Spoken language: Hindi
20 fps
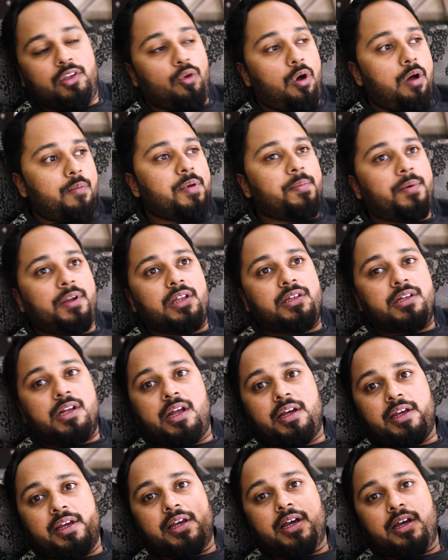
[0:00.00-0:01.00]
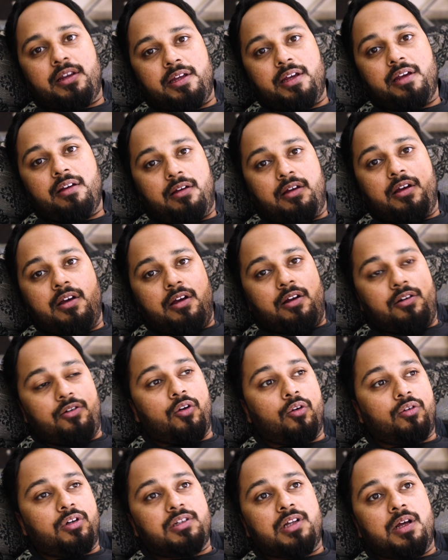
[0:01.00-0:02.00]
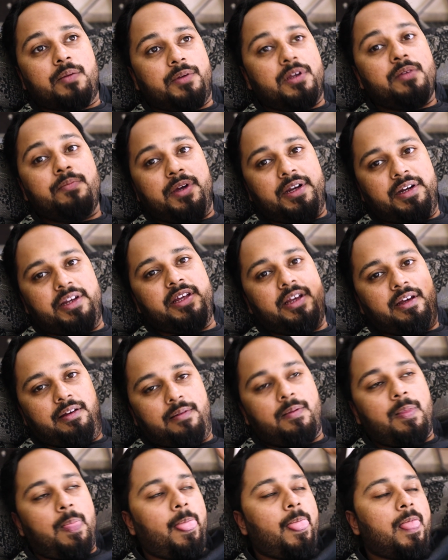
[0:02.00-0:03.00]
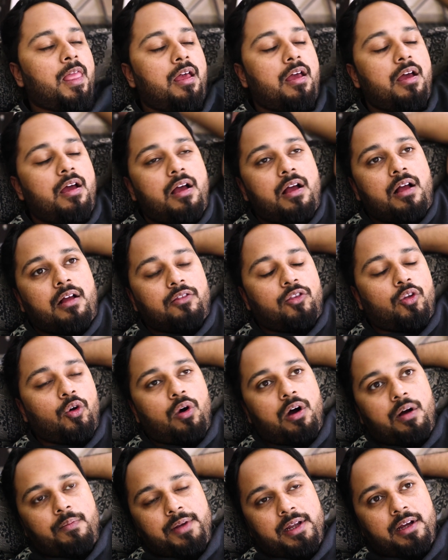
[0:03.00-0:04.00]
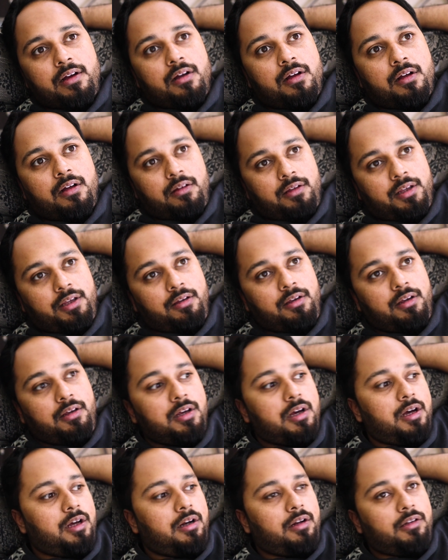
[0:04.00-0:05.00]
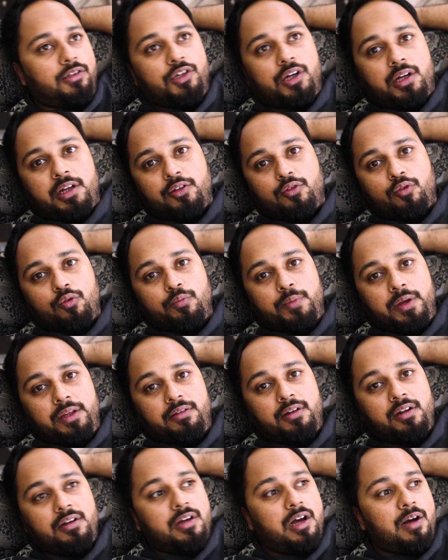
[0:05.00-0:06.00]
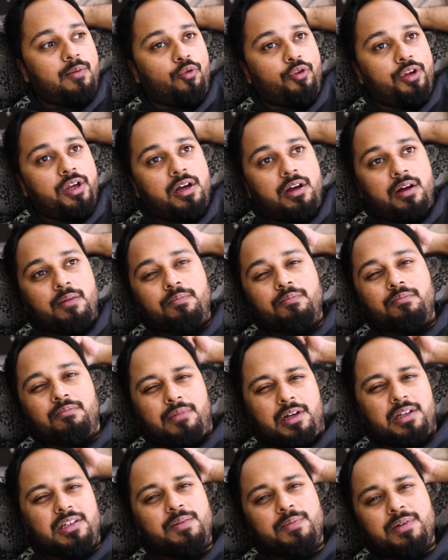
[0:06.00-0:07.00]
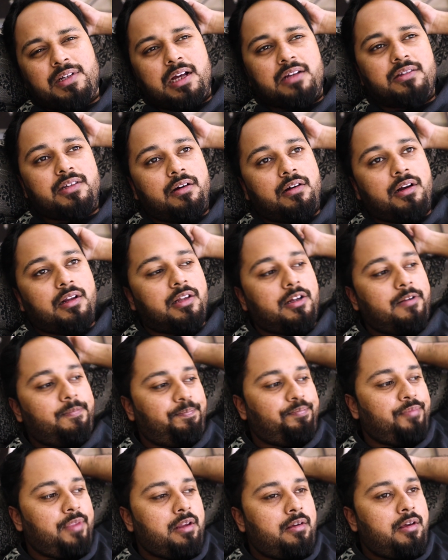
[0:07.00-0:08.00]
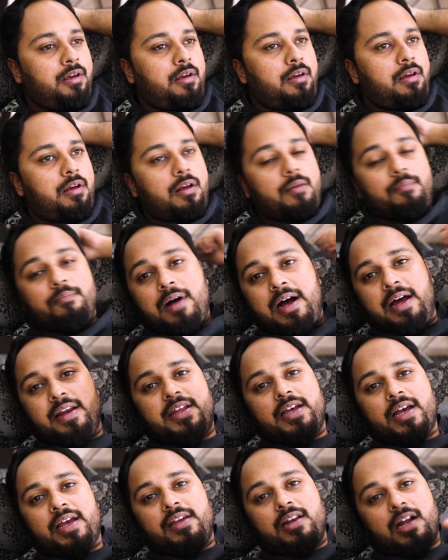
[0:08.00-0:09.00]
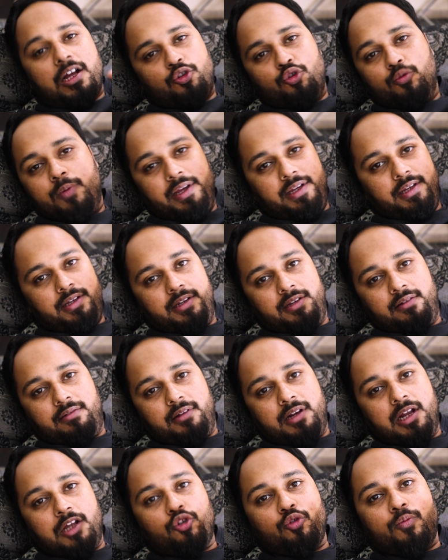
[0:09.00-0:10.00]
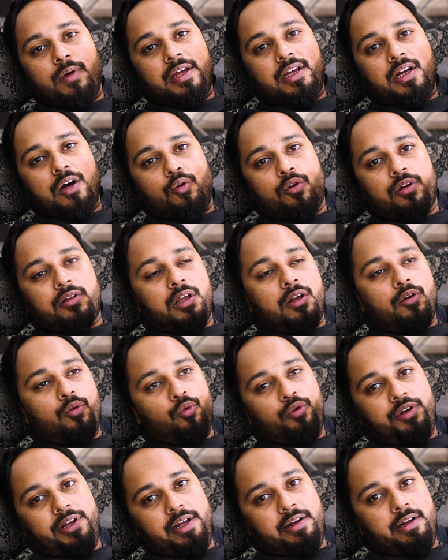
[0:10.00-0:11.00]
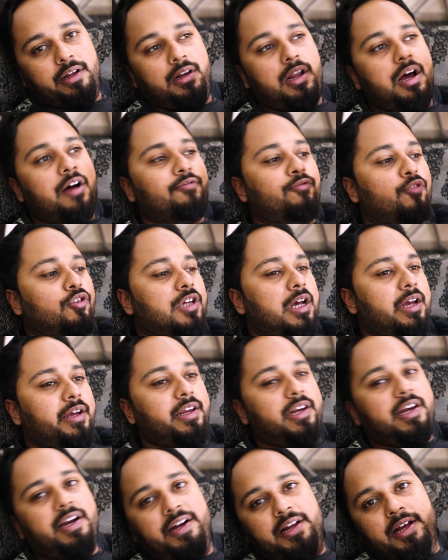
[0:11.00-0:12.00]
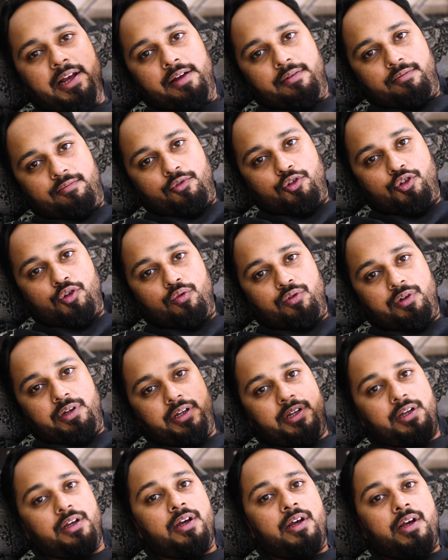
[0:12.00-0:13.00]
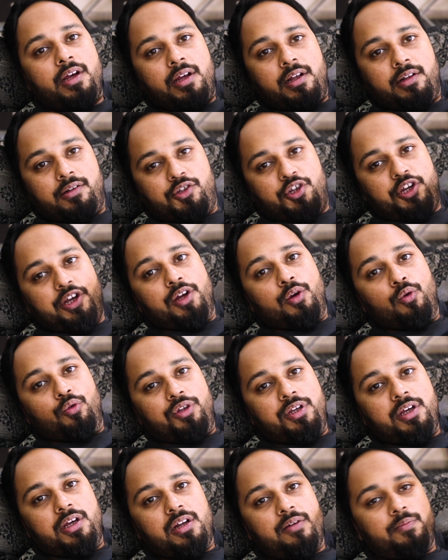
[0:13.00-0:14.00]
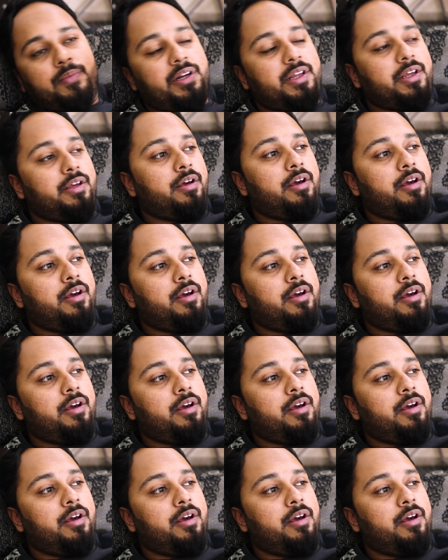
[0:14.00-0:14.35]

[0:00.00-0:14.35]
तो हमें पता चला कि यार ये डॉक्टर साहब की बेटी है तो हमने कहा कि यार अच्छा ये तो बेहतरीन काम हो गया अब हंसी मजाक चल रहा था बारी आई राजू भाई की राजू भाई का होना था रूट कैनाल अब वो जाके लेट गए वो जो उनकी चेयर होती है ना बड़ी